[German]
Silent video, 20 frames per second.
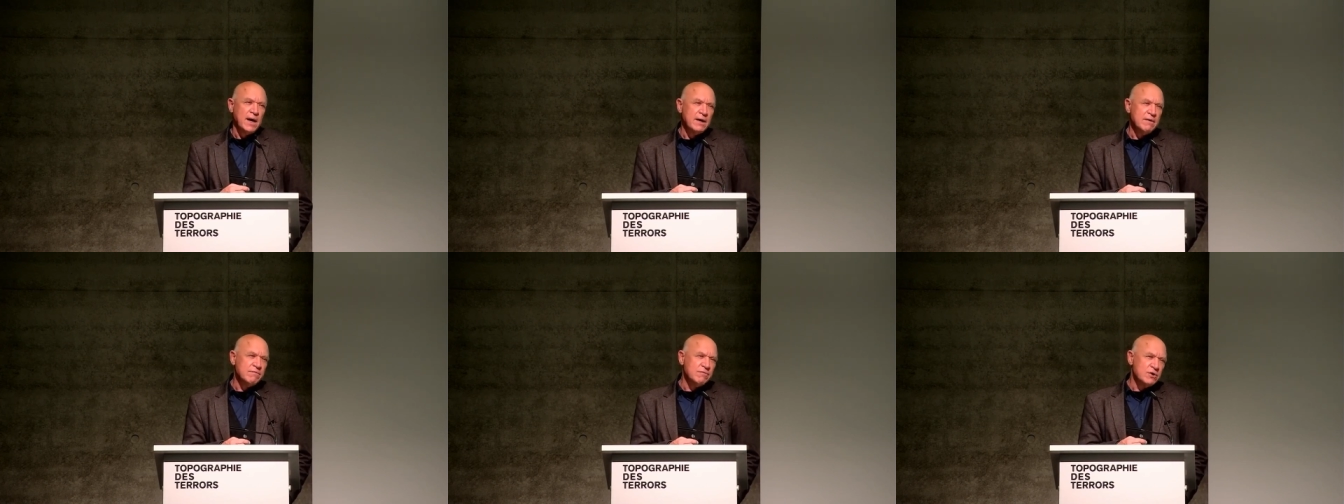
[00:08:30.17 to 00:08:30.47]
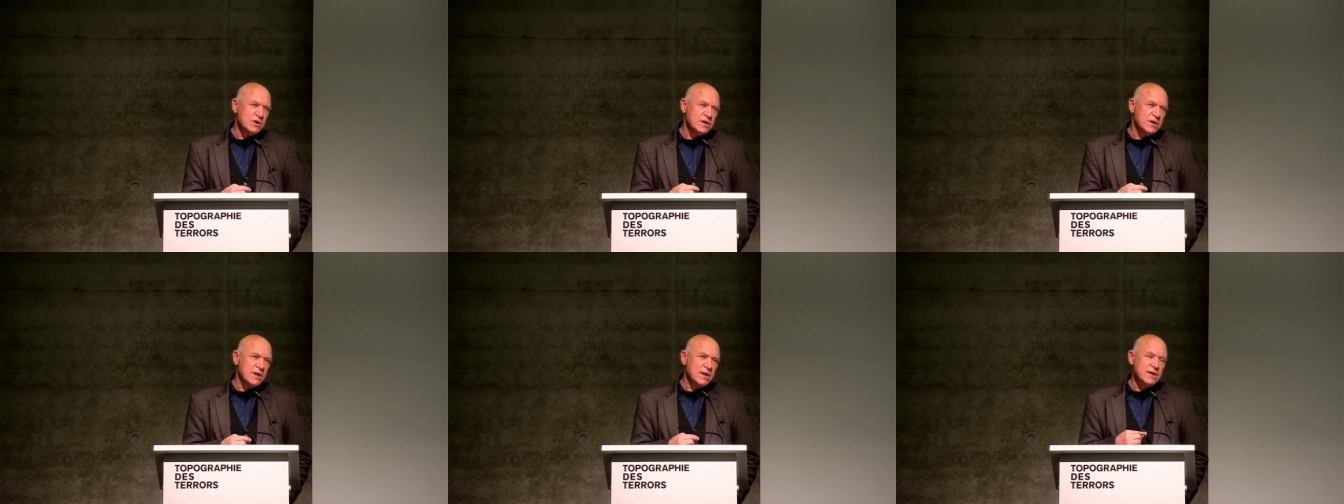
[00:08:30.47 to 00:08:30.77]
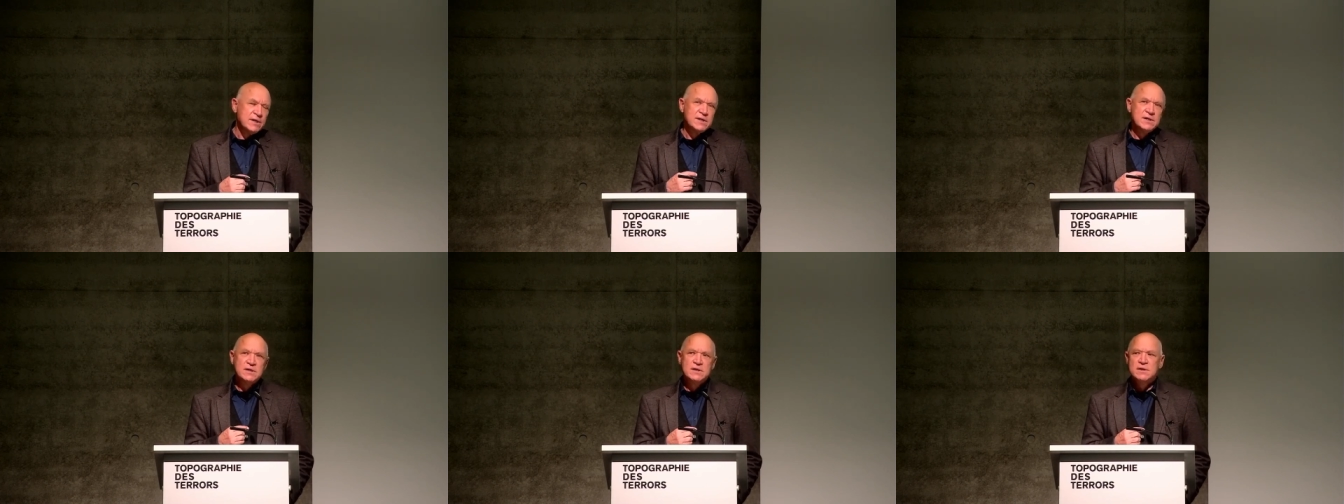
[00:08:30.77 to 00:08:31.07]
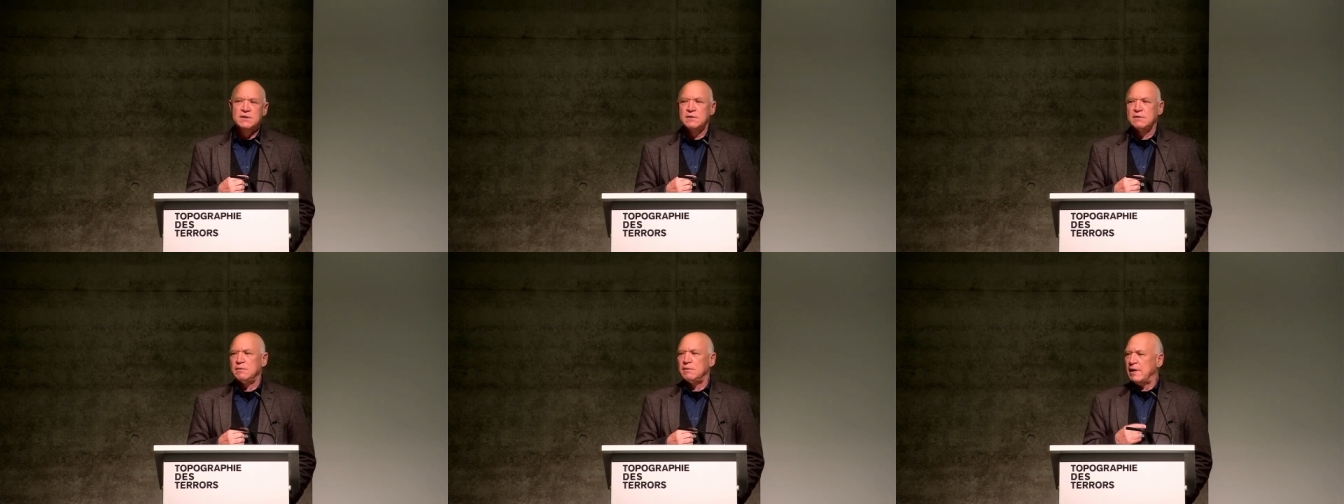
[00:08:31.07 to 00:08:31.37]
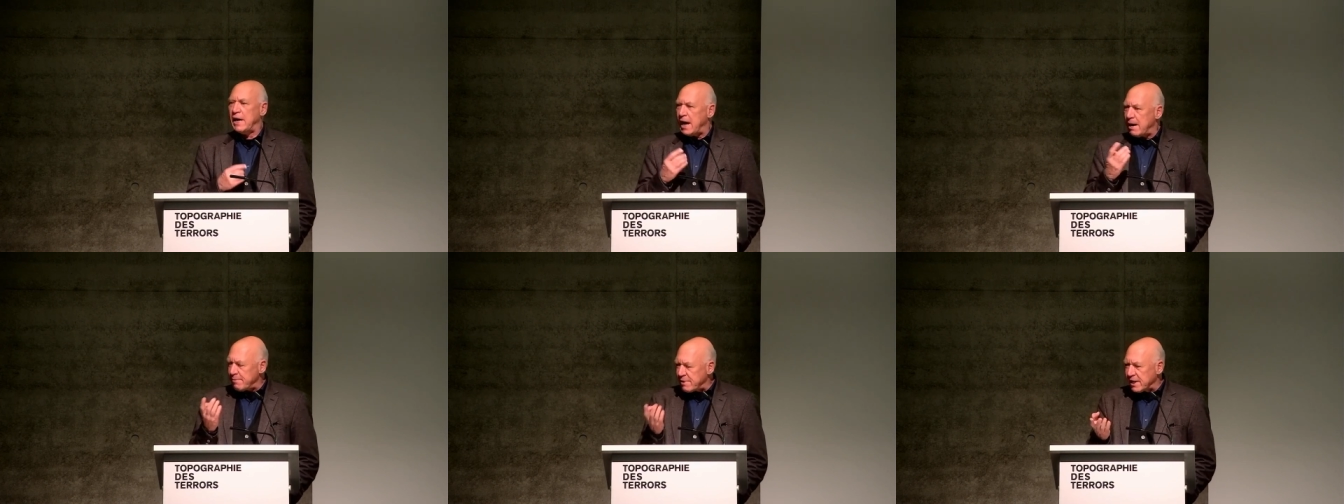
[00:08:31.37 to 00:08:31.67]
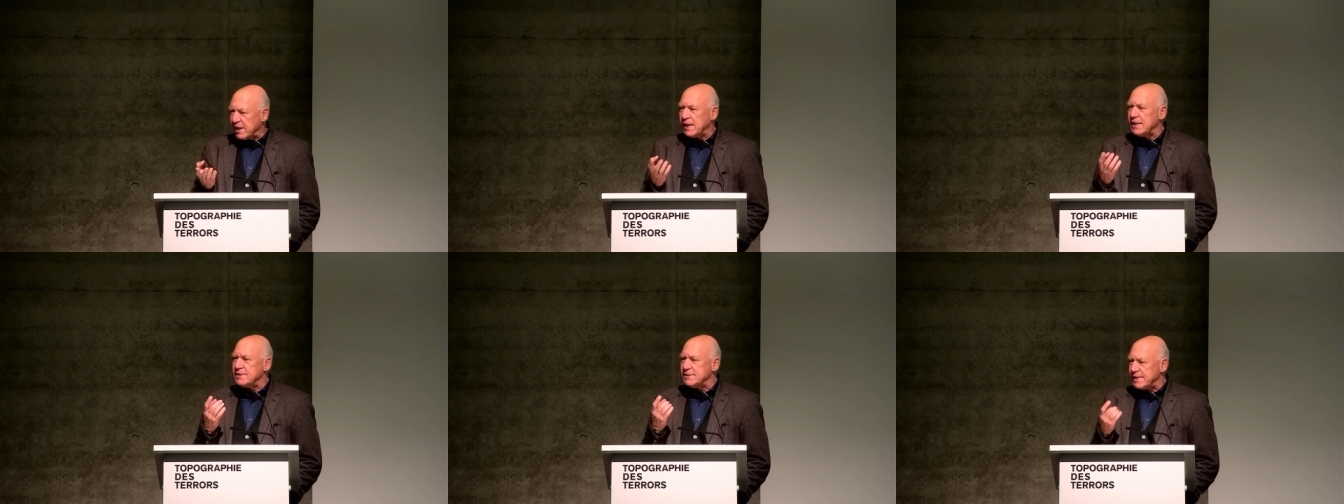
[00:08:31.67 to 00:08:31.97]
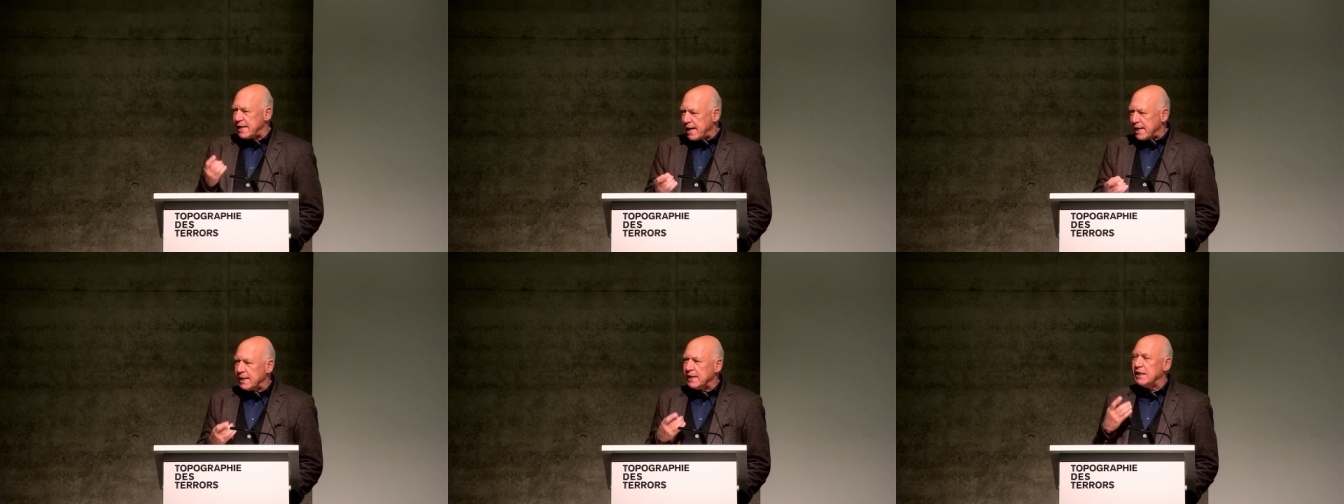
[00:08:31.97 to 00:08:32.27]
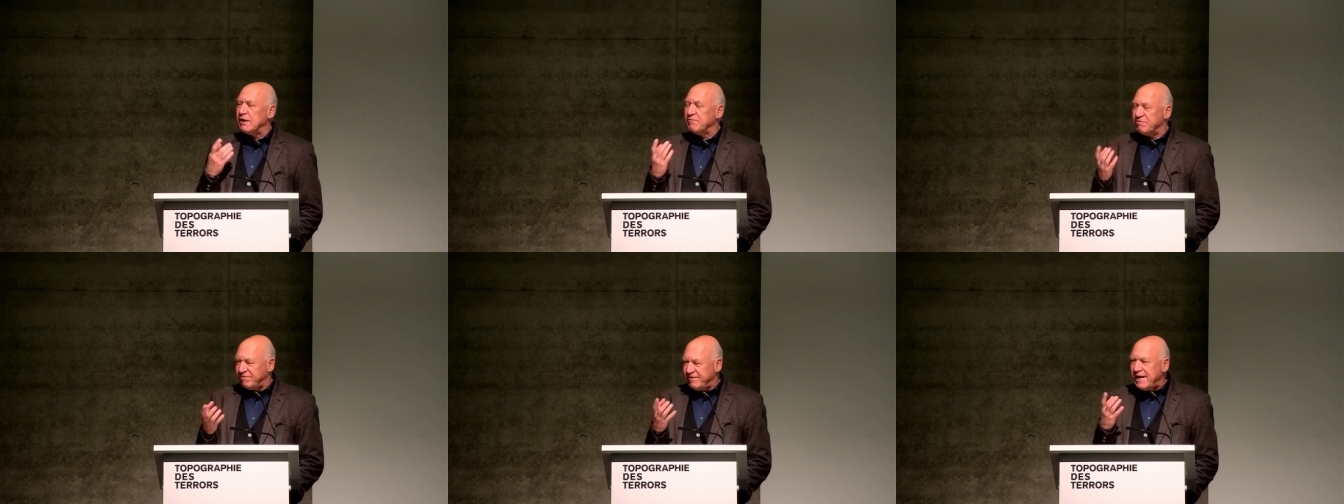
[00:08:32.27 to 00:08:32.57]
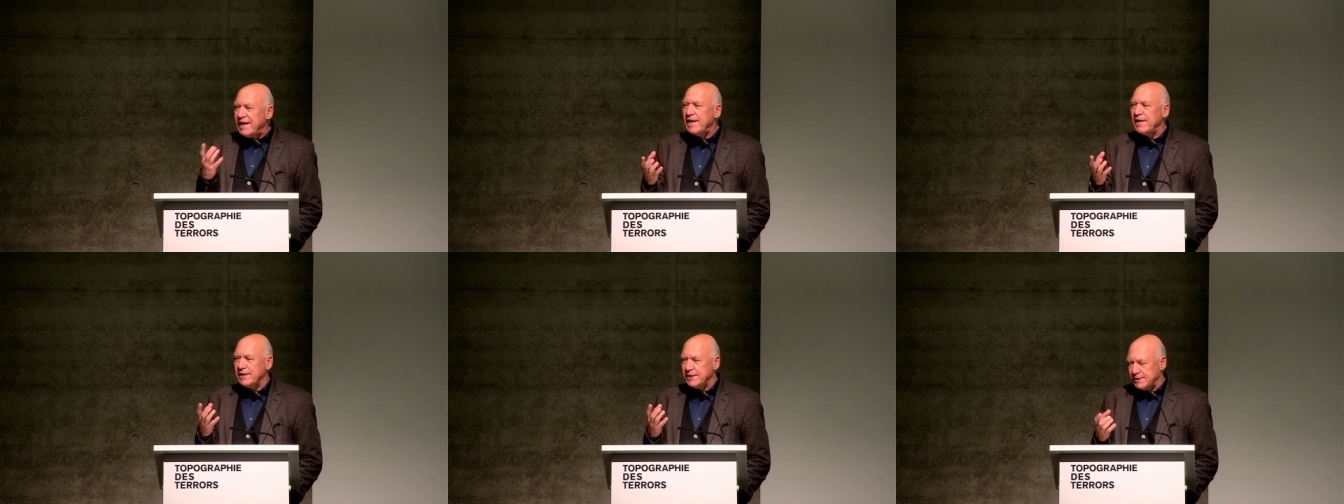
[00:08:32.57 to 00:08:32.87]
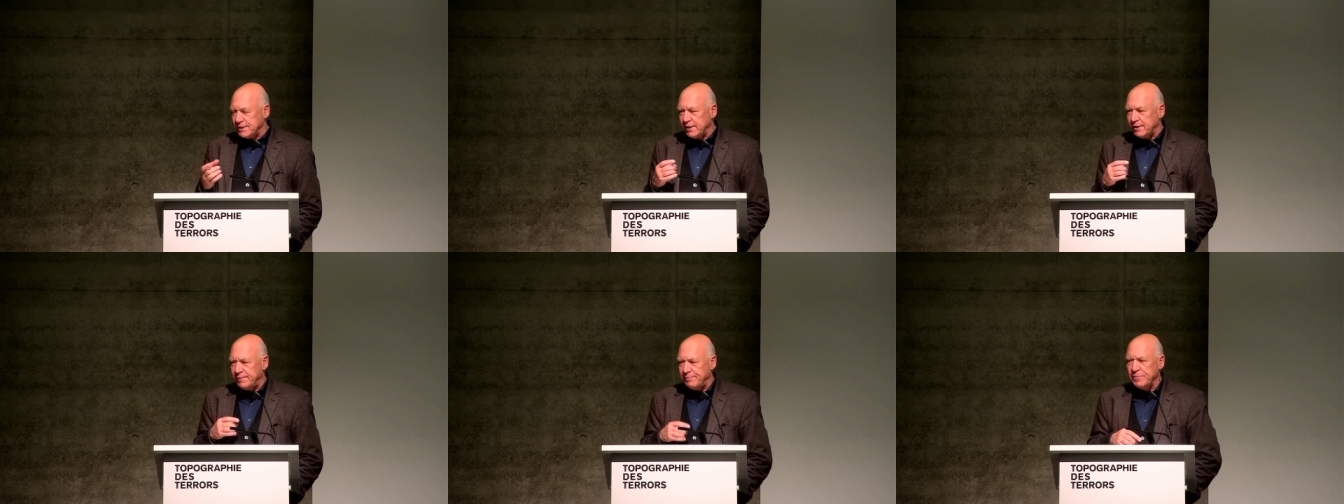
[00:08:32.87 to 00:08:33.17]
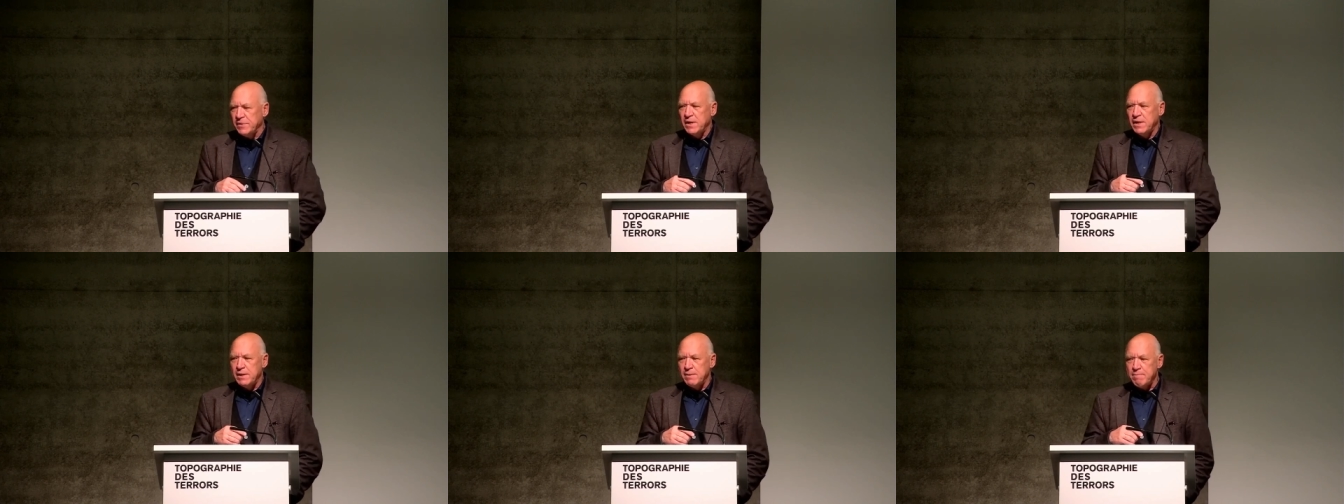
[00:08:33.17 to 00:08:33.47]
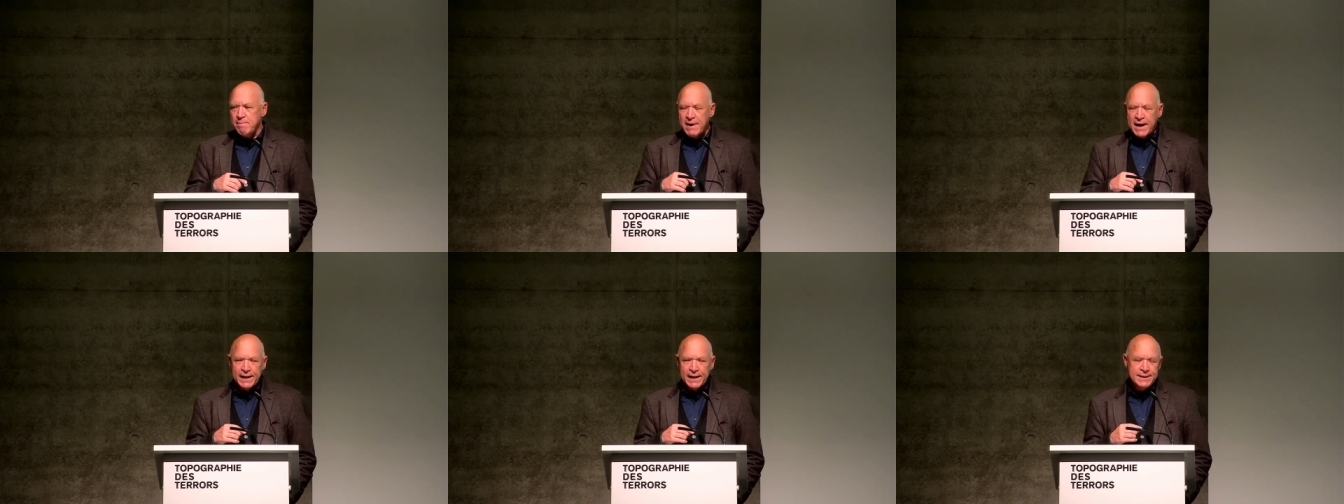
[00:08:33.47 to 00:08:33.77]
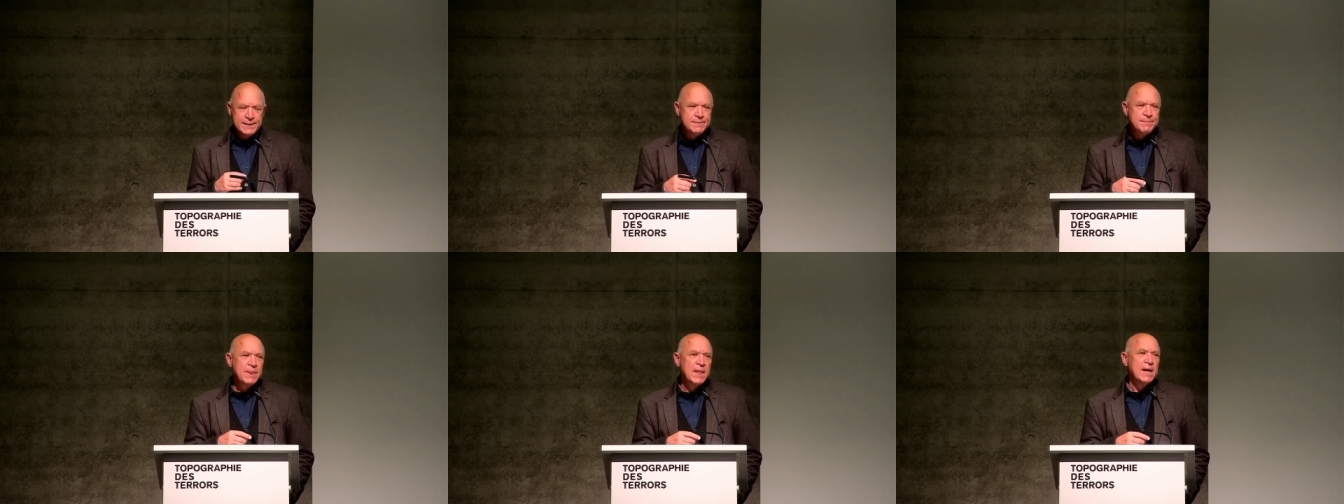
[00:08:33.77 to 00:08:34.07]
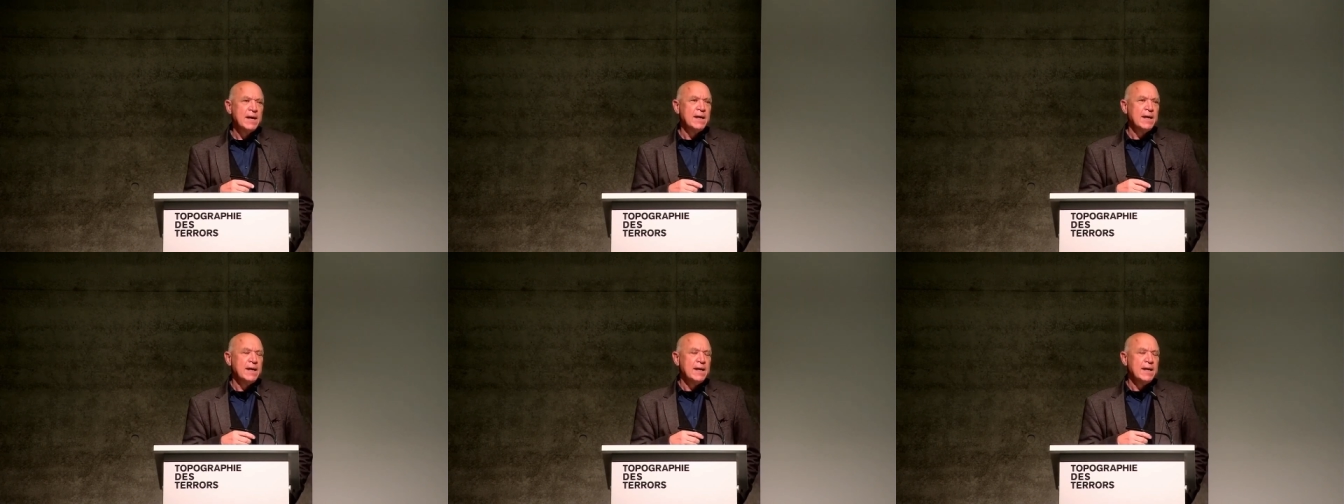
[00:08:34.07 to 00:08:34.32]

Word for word: ein wirklich, ja, man kann sagen, gefährlicher Mann,